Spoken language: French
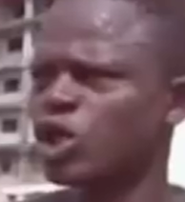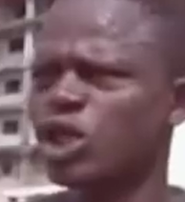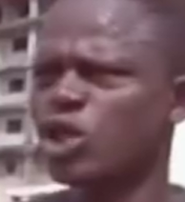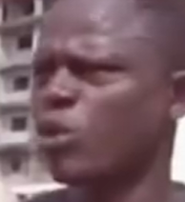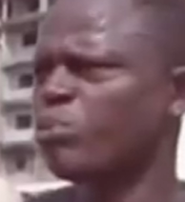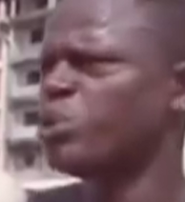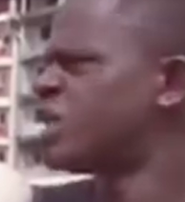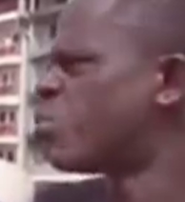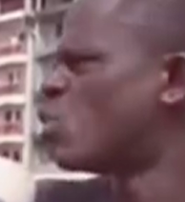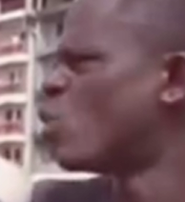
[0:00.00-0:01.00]
La Constitution,
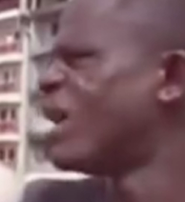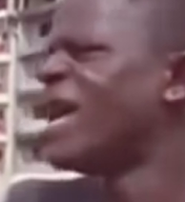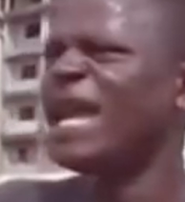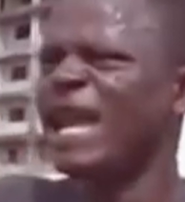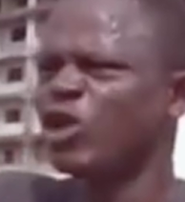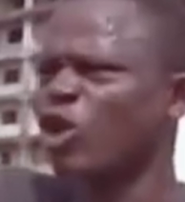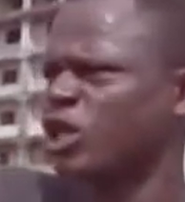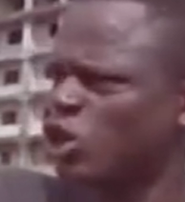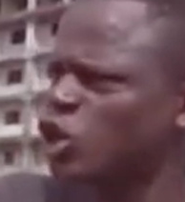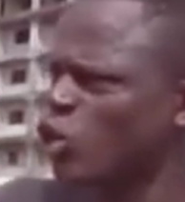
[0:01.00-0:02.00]
c'est pour les torts
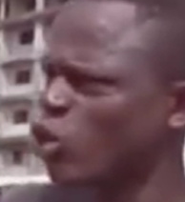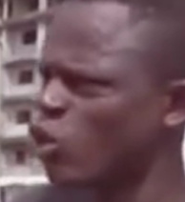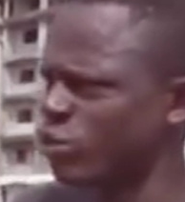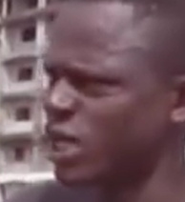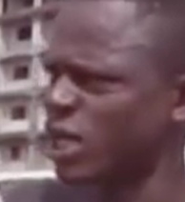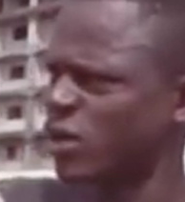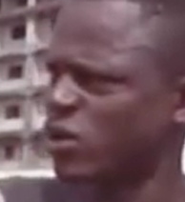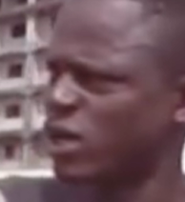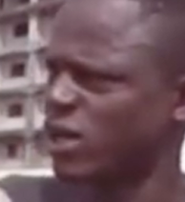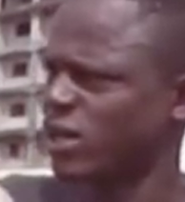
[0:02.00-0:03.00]
qui sont sur nous comme ça, là,
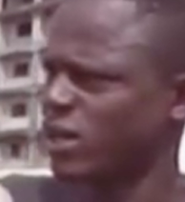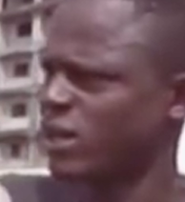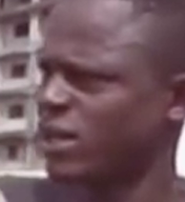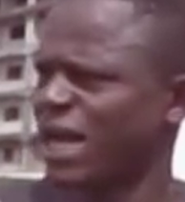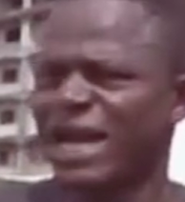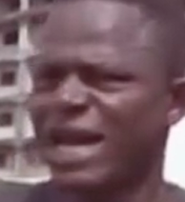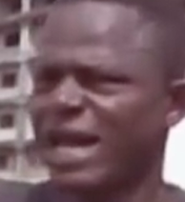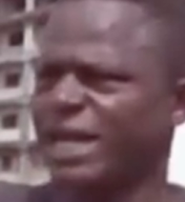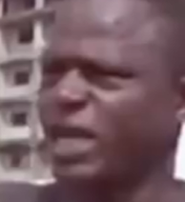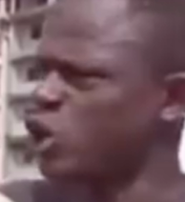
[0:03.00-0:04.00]
quoi. La
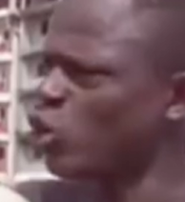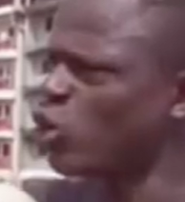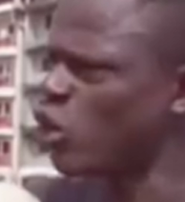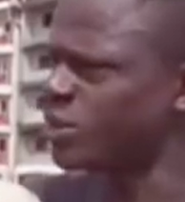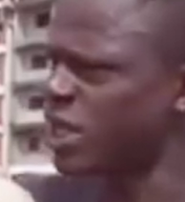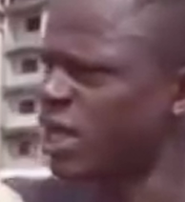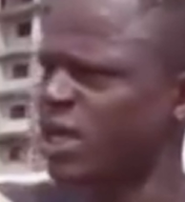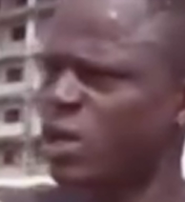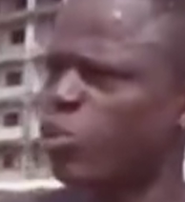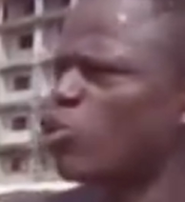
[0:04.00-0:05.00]
galère qui est sur nous comme ça,
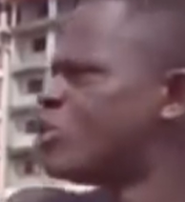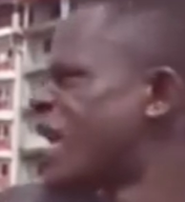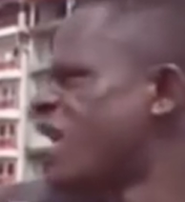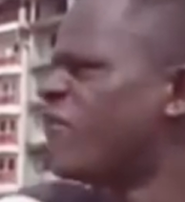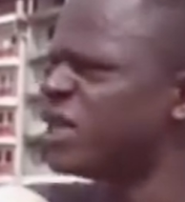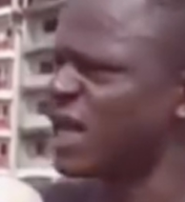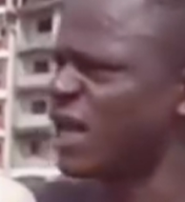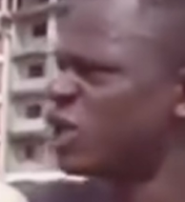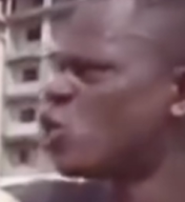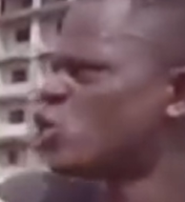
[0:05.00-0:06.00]
pour nous enlever
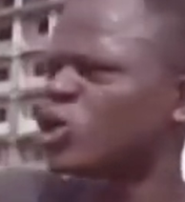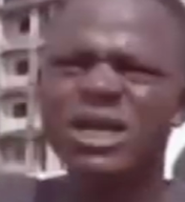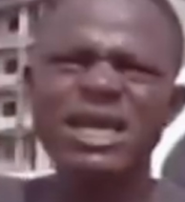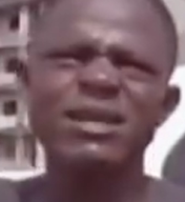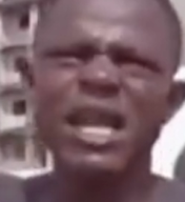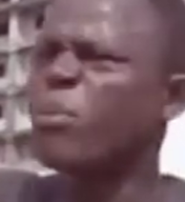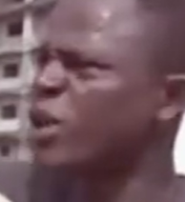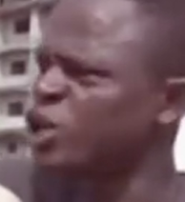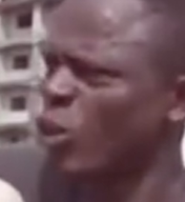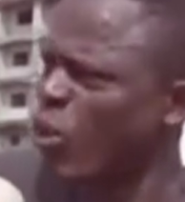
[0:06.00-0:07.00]
ça. Les choses, les
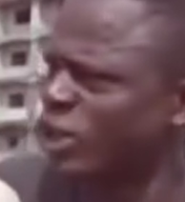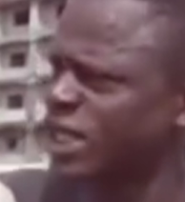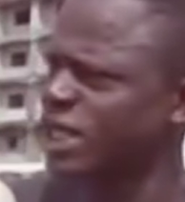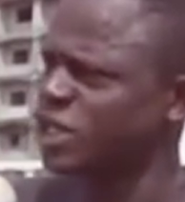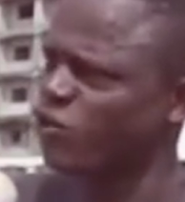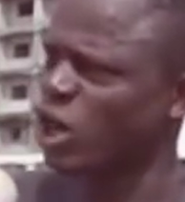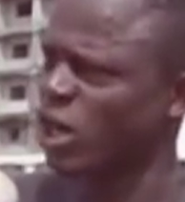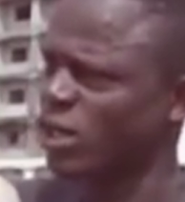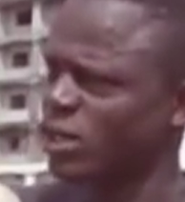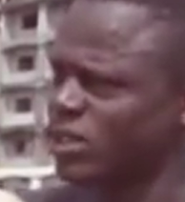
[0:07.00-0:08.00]
prix sont montés, tu
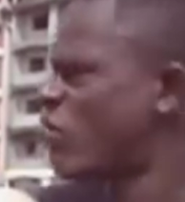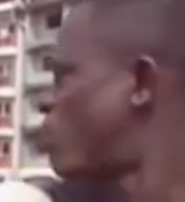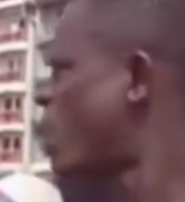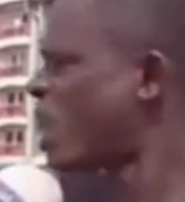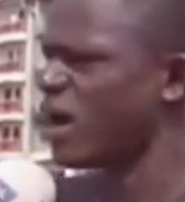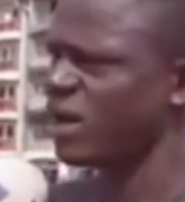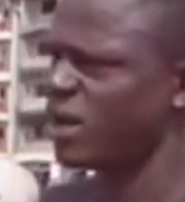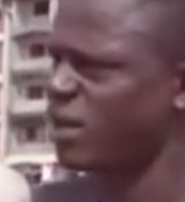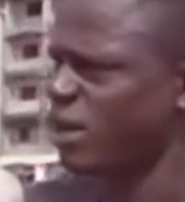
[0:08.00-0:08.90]
vois. Ça va pas